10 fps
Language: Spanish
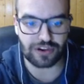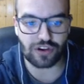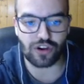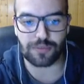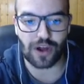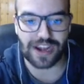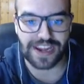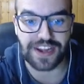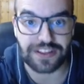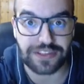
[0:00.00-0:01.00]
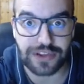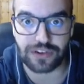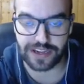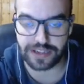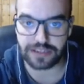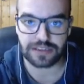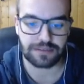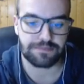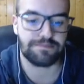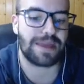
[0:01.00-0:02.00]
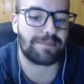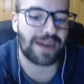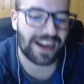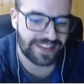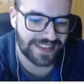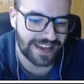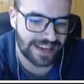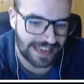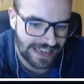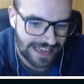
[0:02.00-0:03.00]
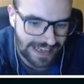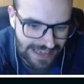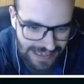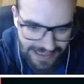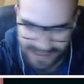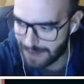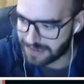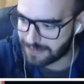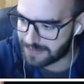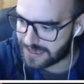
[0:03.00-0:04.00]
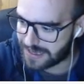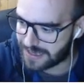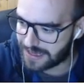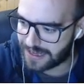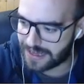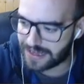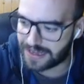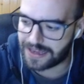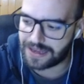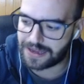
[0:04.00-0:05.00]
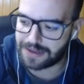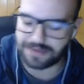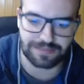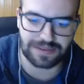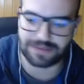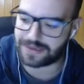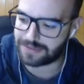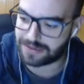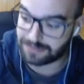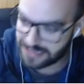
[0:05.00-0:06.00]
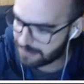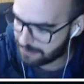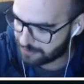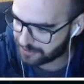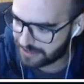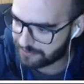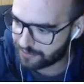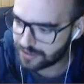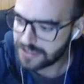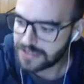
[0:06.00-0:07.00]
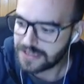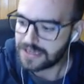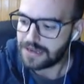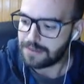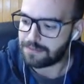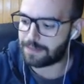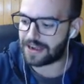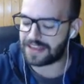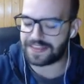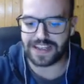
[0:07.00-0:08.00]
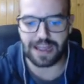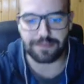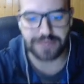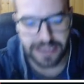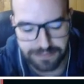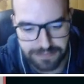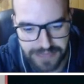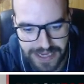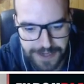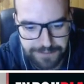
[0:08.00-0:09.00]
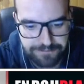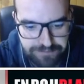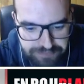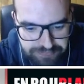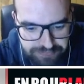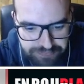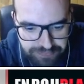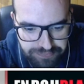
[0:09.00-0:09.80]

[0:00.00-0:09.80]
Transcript: como alineación, ¿eh? Me parece que a mí me me, llaman por teléfono. Me parece que a mí me... Mm,